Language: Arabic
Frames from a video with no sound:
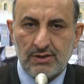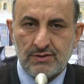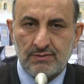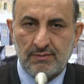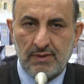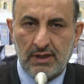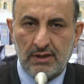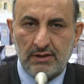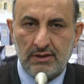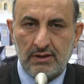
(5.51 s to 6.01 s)

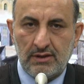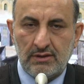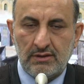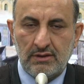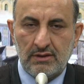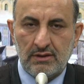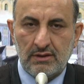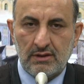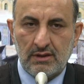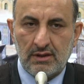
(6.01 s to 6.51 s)

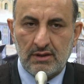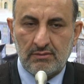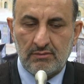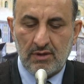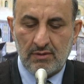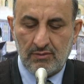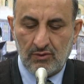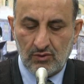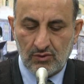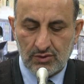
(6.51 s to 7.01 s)
أجمعين
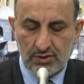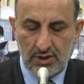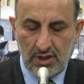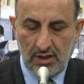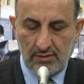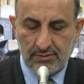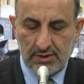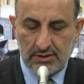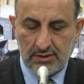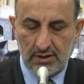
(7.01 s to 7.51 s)
المبعوث
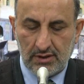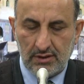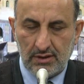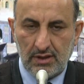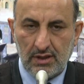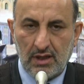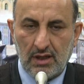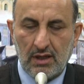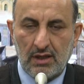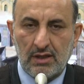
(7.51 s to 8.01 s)
رحمة
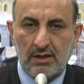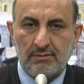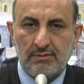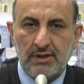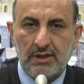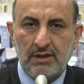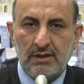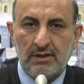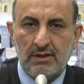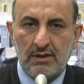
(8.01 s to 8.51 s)

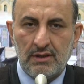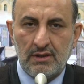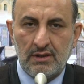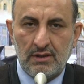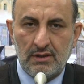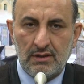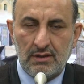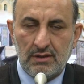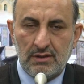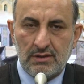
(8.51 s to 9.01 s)
للعالمين
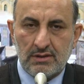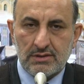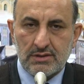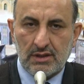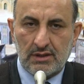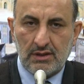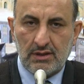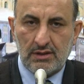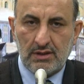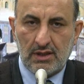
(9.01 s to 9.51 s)

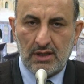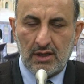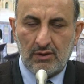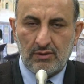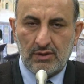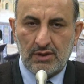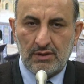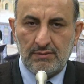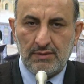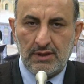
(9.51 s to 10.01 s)
سيدنا
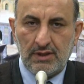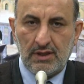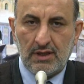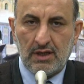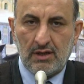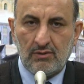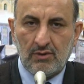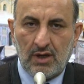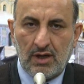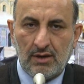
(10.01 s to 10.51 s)

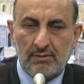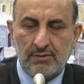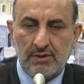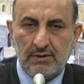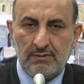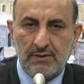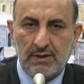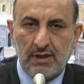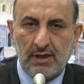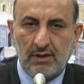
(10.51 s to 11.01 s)
ونبينا
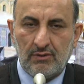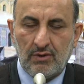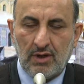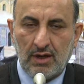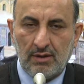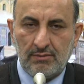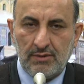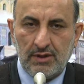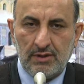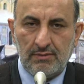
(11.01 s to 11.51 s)
وحبيبنا
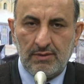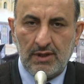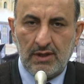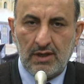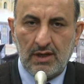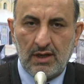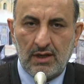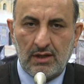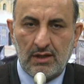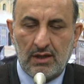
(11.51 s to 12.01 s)
وحبيب
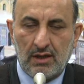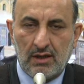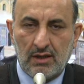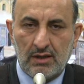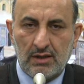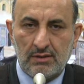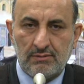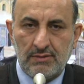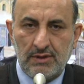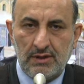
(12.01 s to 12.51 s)
إله
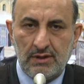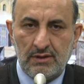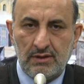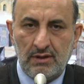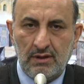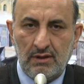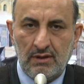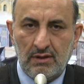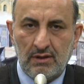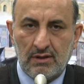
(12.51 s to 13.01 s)

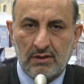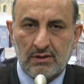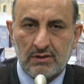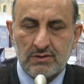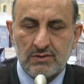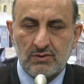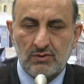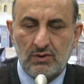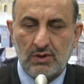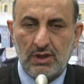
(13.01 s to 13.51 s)
العالمين
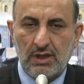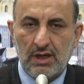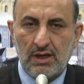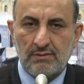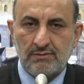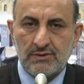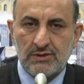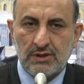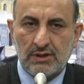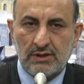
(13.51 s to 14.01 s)
الرسول
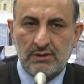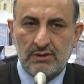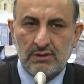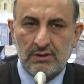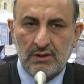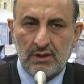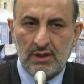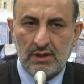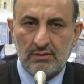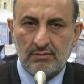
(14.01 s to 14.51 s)
الأمجد
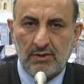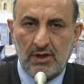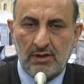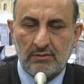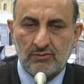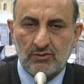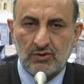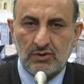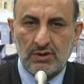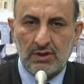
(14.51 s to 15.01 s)

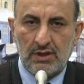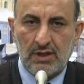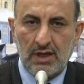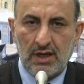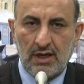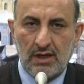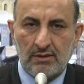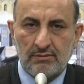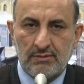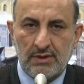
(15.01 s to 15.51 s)
المحمود
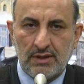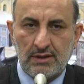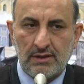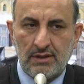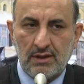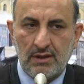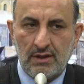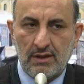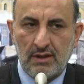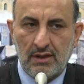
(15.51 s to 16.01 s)

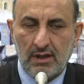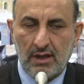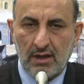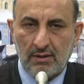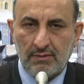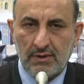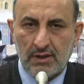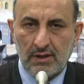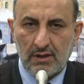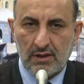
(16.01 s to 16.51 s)
الأحمد
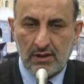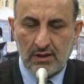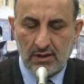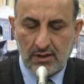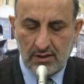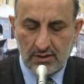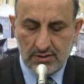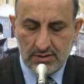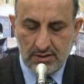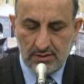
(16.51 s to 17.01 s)
أبي
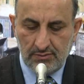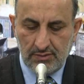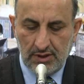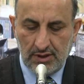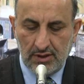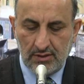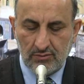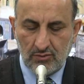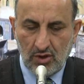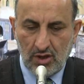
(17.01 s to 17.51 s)

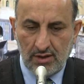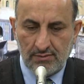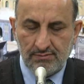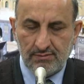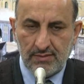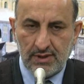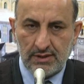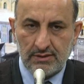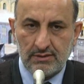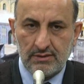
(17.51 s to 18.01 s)
القاسم
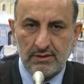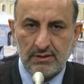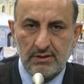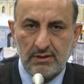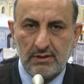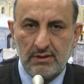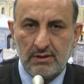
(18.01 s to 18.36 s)
محمد